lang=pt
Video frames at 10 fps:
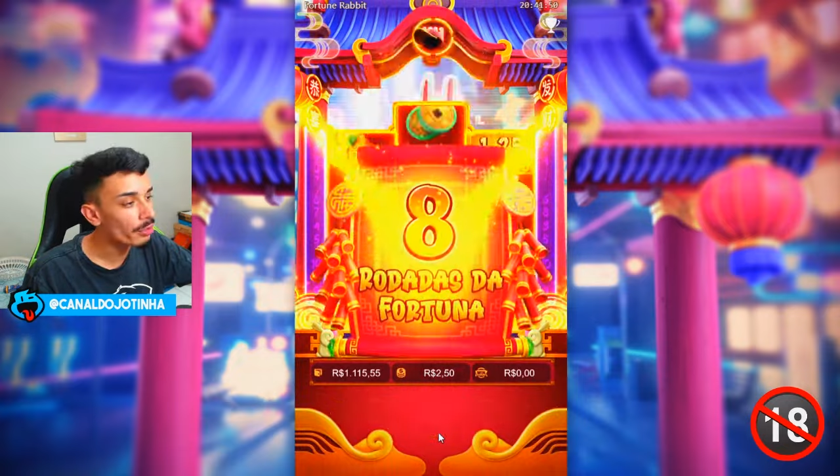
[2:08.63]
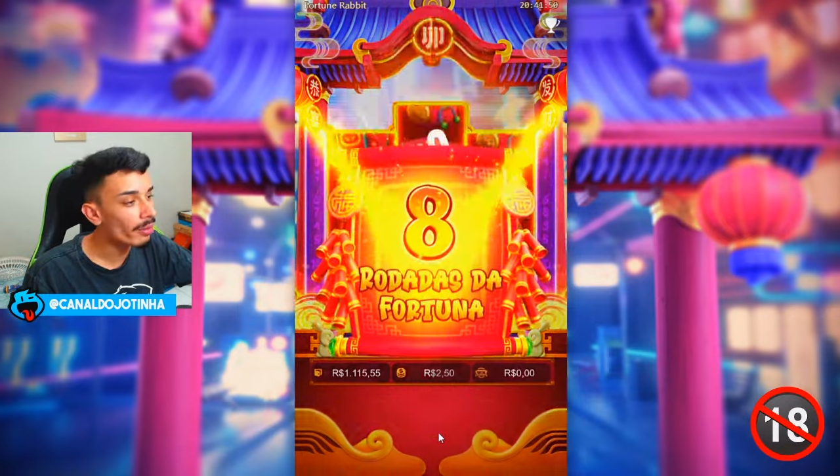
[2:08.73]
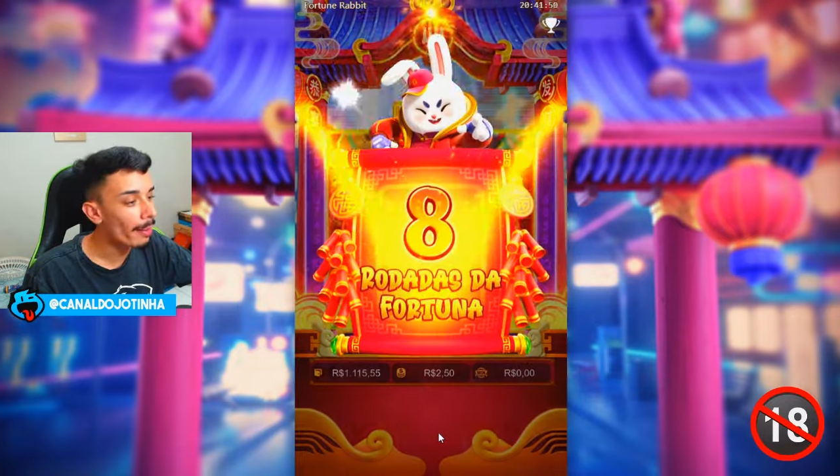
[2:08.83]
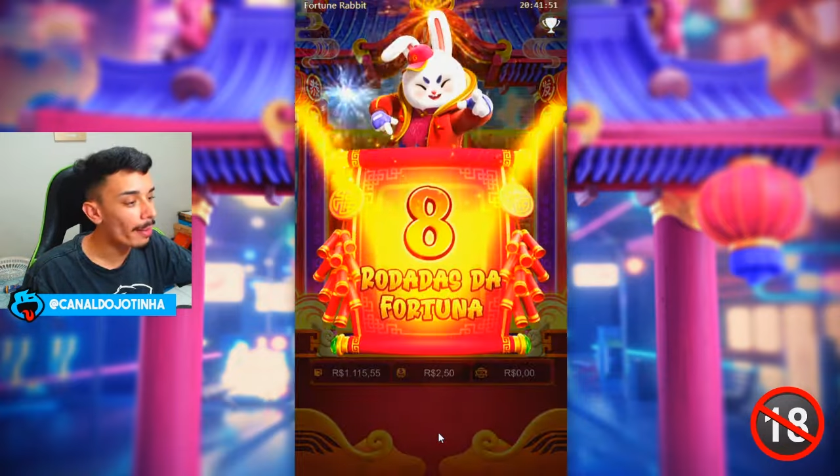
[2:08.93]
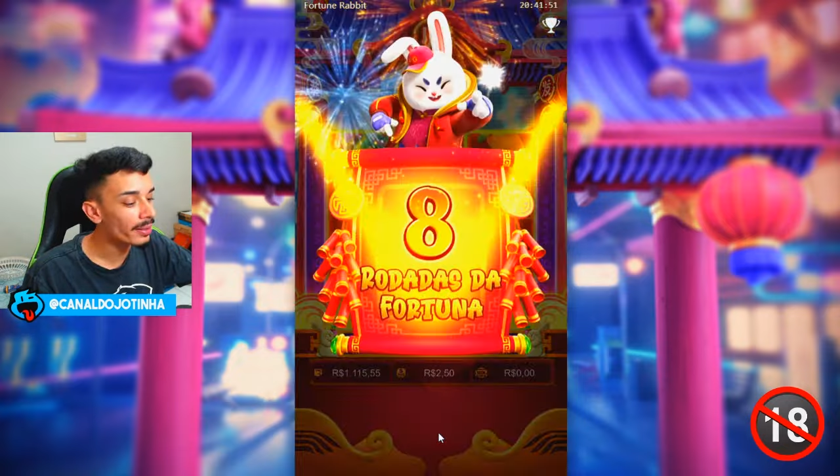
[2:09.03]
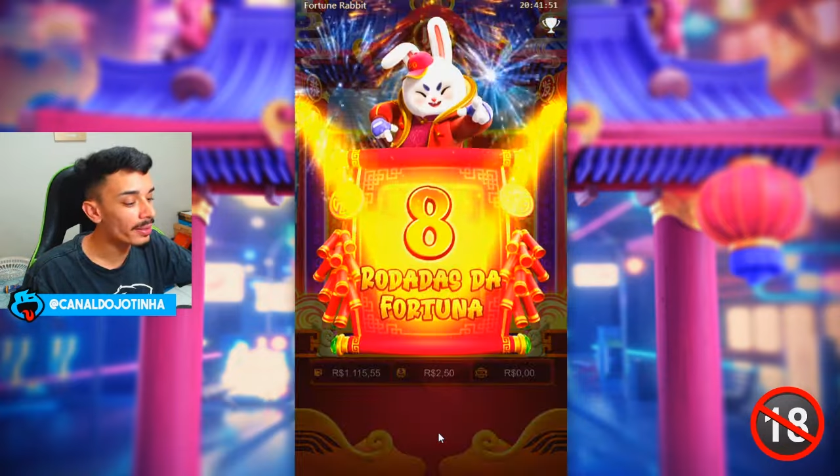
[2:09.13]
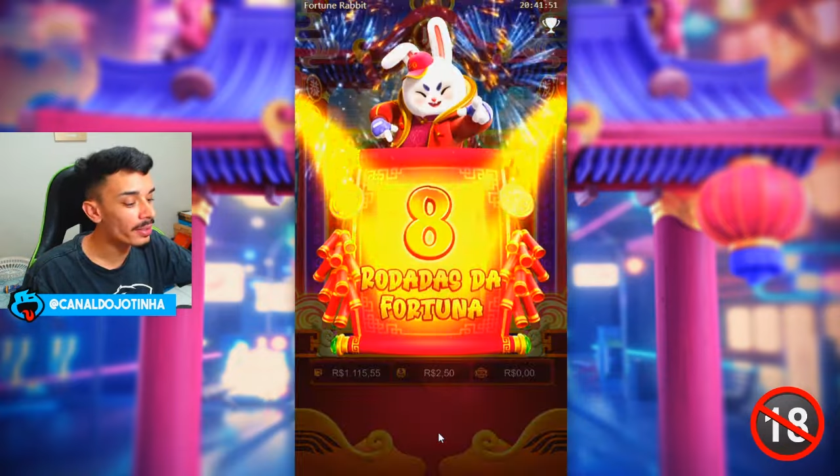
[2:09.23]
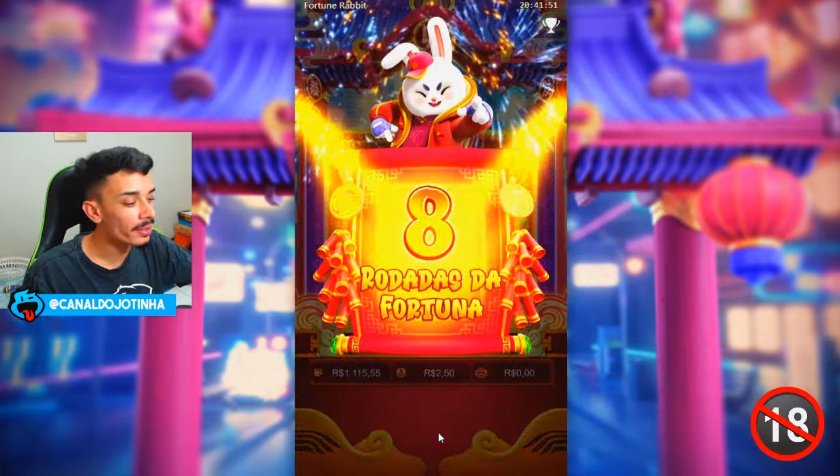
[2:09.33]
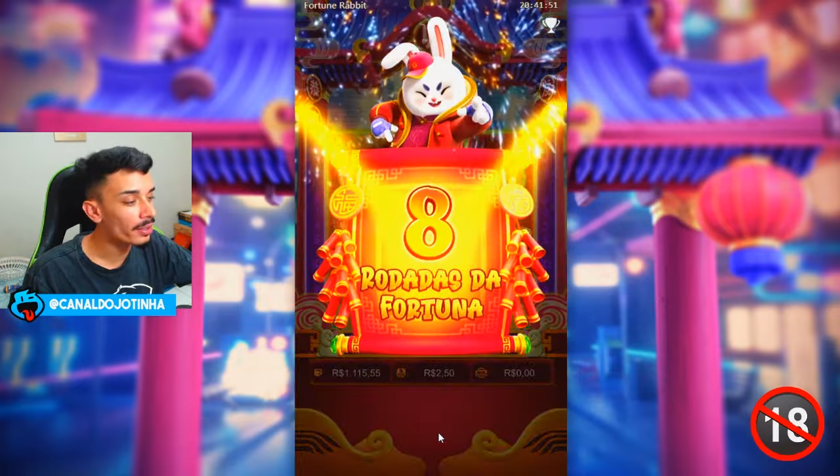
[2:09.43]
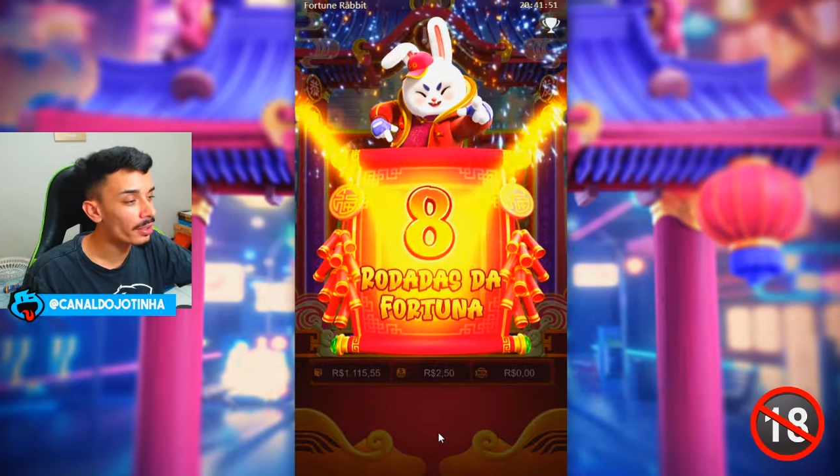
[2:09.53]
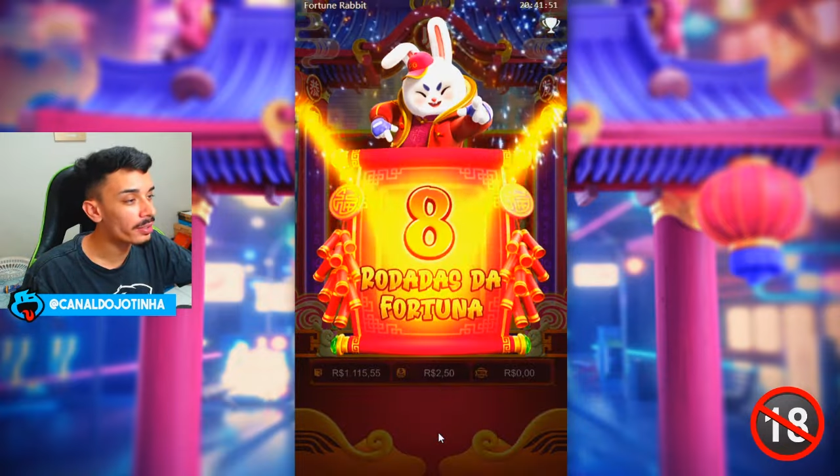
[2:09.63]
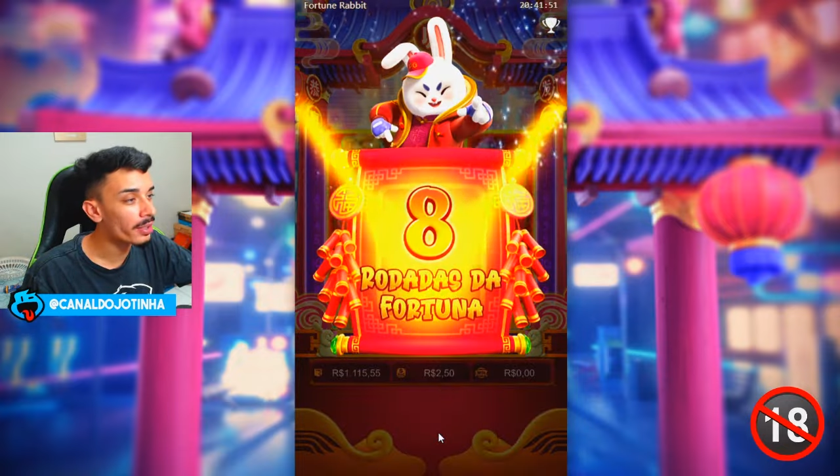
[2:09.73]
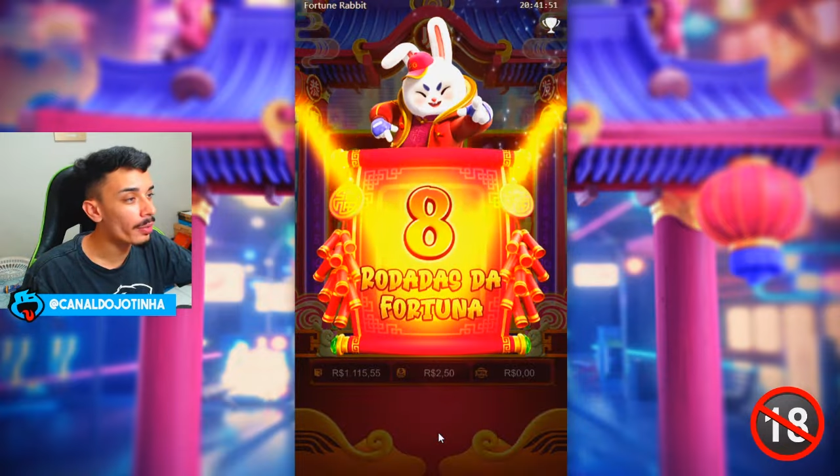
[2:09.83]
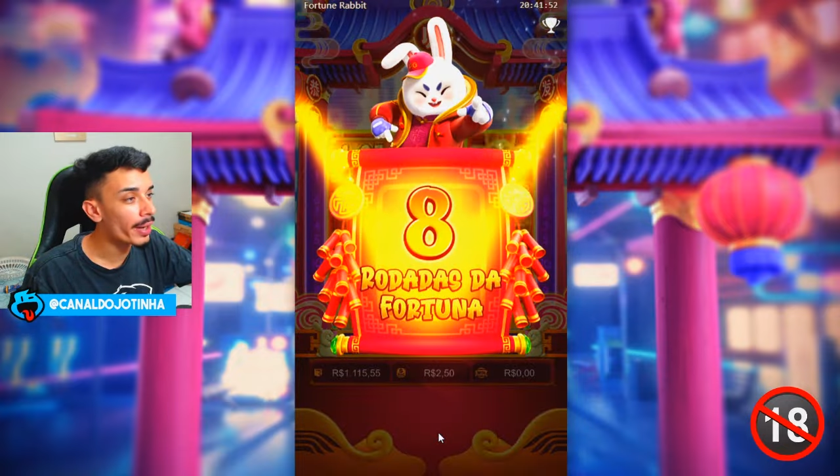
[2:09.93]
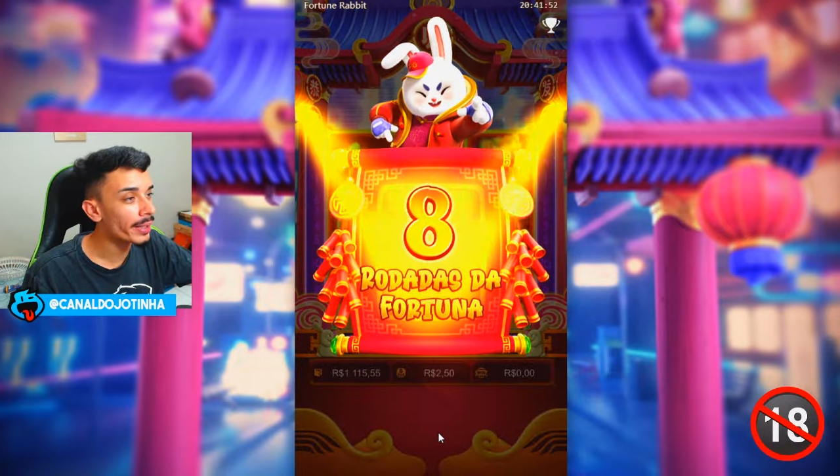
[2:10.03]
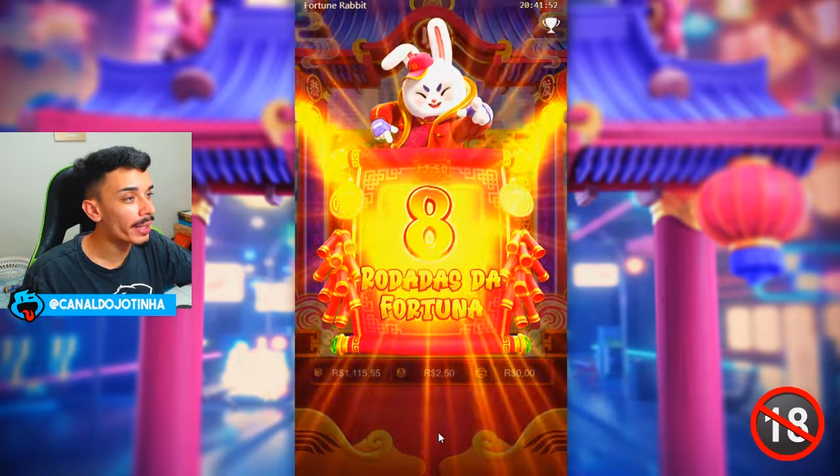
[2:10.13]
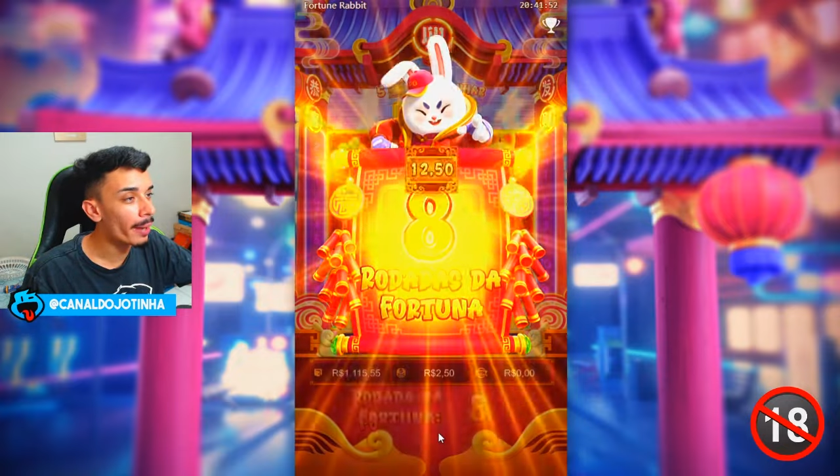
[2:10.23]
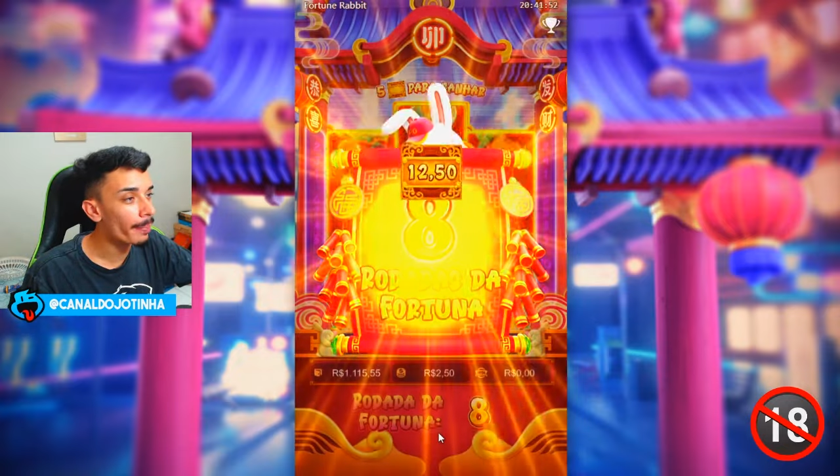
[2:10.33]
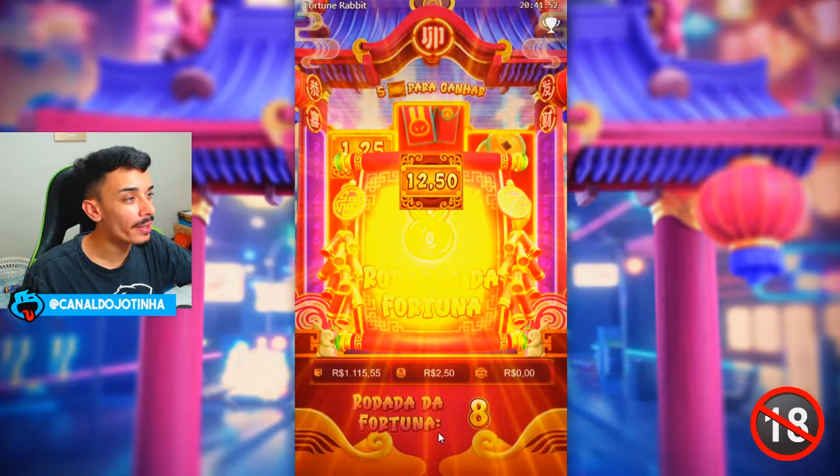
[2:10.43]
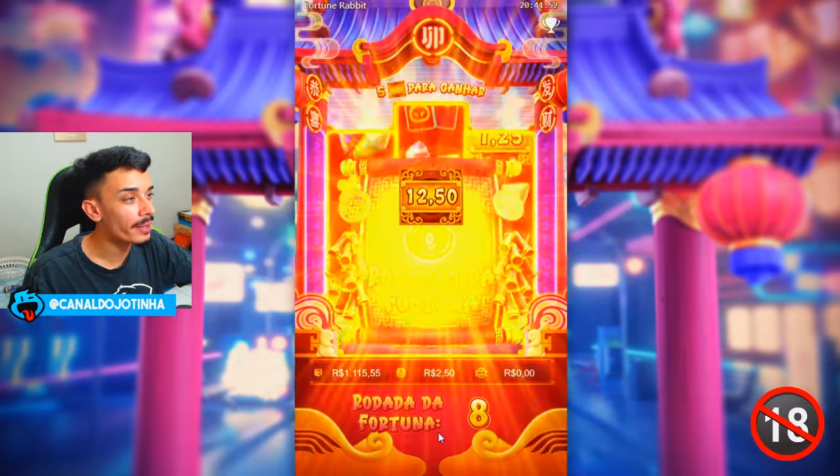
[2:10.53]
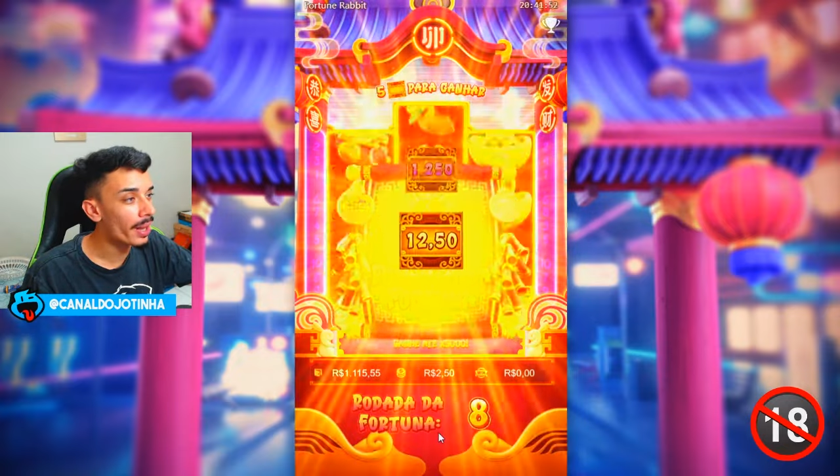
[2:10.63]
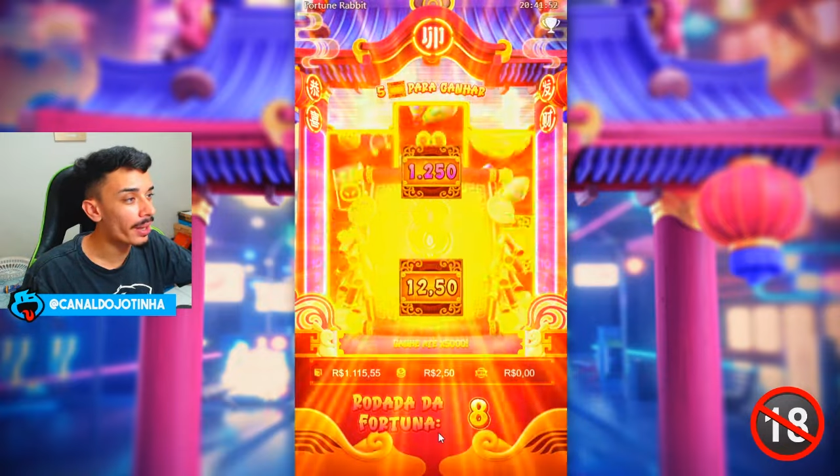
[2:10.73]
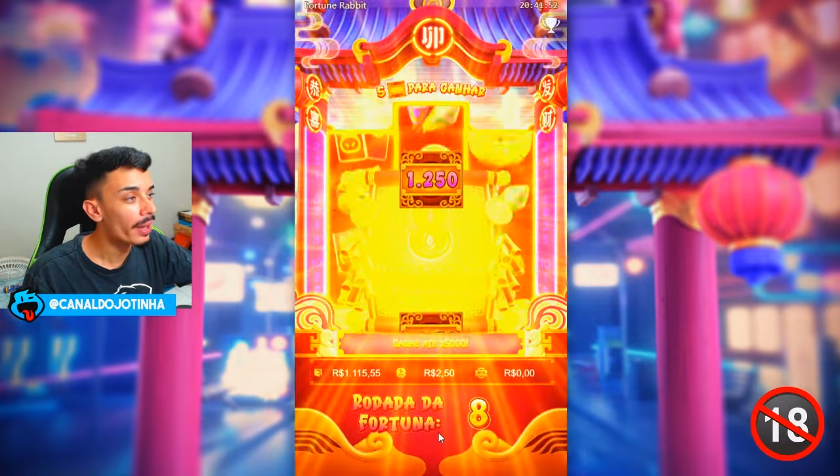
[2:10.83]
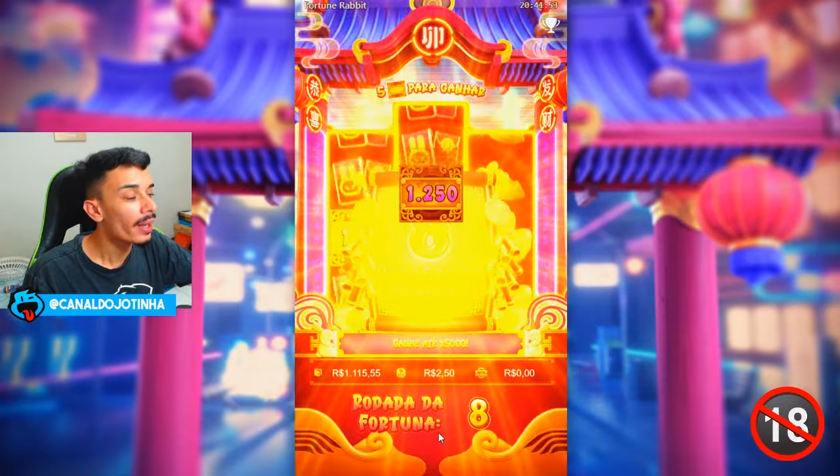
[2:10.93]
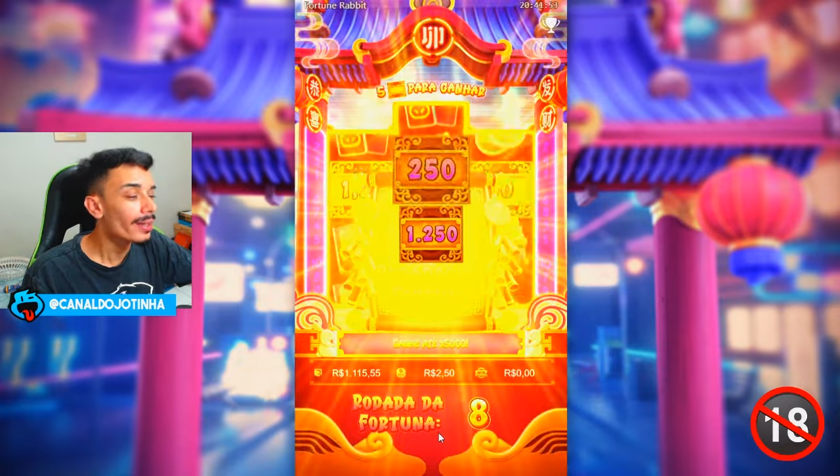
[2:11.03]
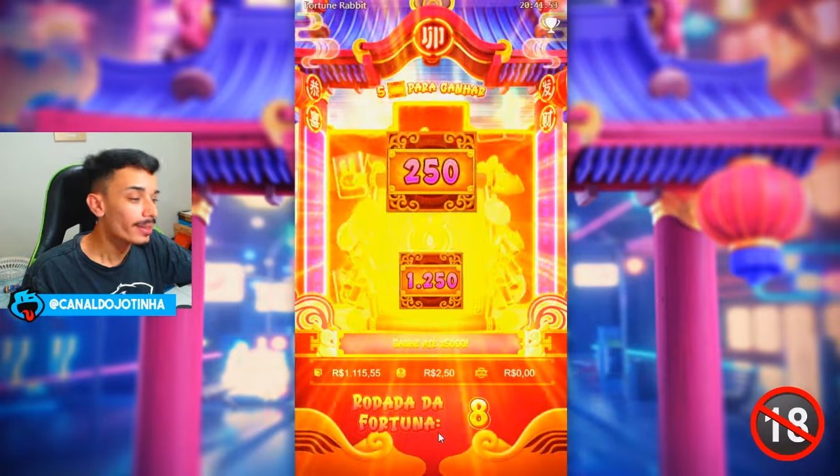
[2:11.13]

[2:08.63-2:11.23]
com a betezinha de 2,50, hein, rapaziada?